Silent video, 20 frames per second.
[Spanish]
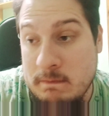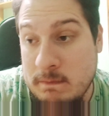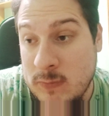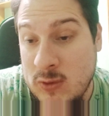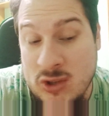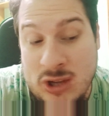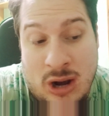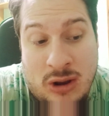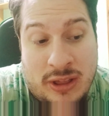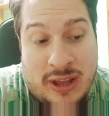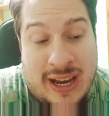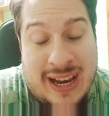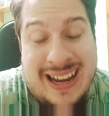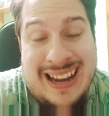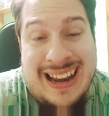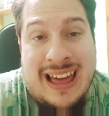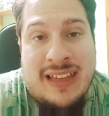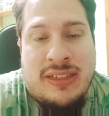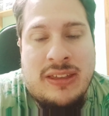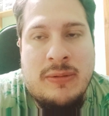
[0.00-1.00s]
Yo ya lo dije,
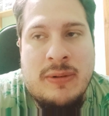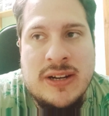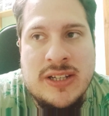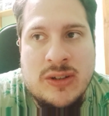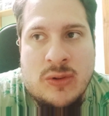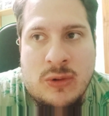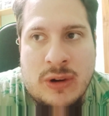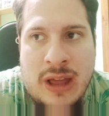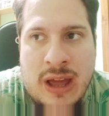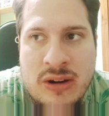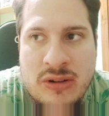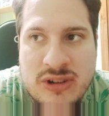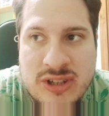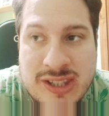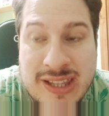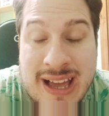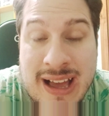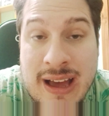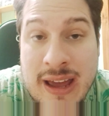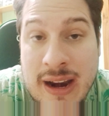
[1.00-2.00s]
la ciberseguridad no
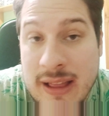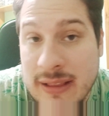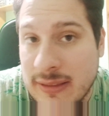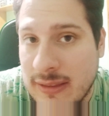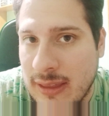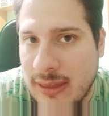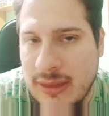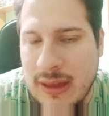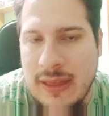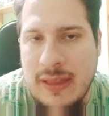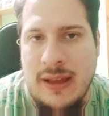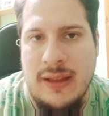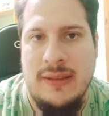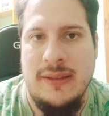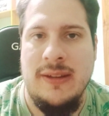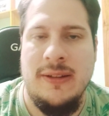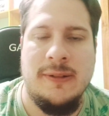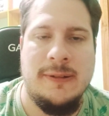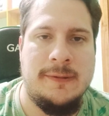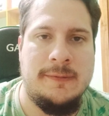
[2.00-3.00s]
está garantizada,
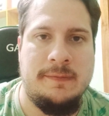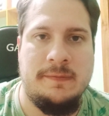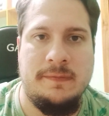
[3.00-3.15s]
tío.